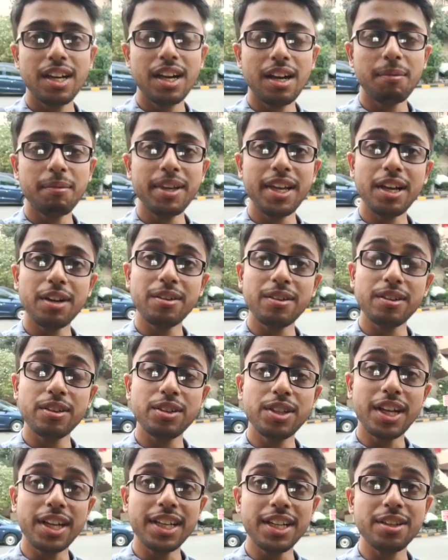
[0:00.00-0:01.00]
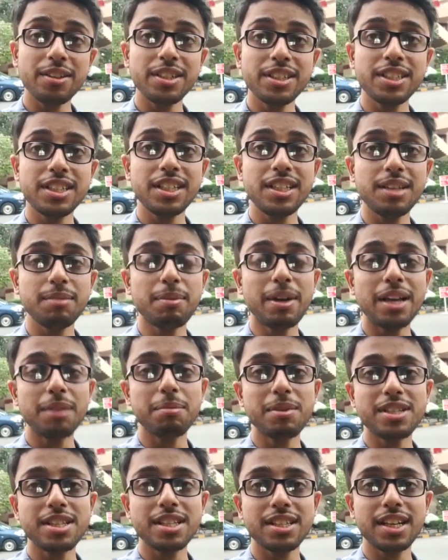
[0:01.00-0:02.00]
আমি এখন দাঁড়িয়ে রয়েছি
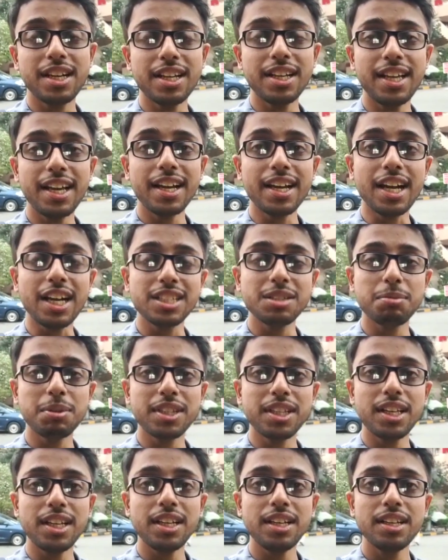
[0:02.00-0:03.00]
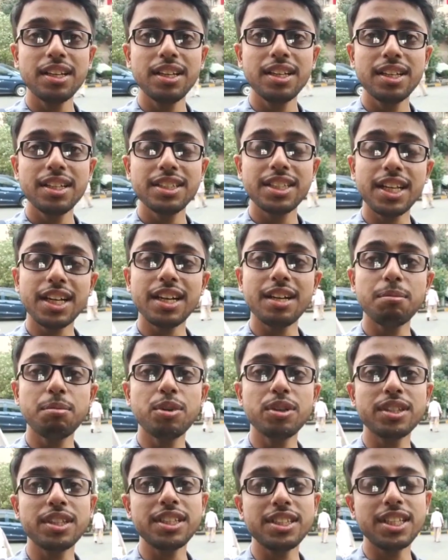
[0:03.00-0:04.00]
বাইপাসের ধারে এক হাসপাতালে যেখানে
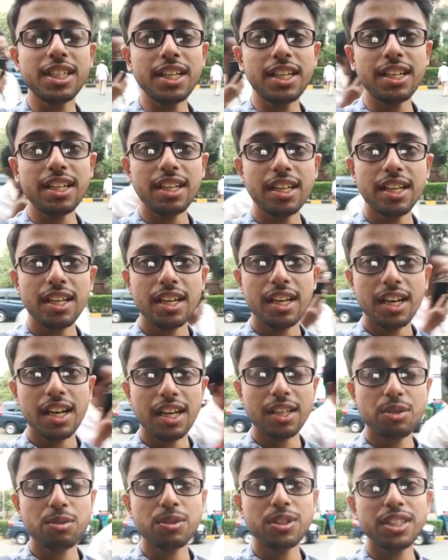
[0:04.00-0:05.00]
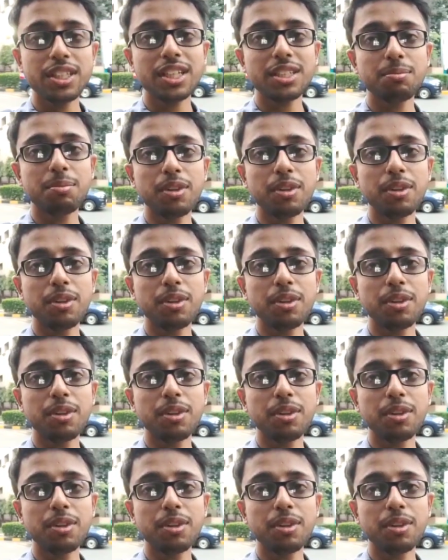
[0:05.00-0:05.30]
ভর্তি ছিলেন তুলসীদাস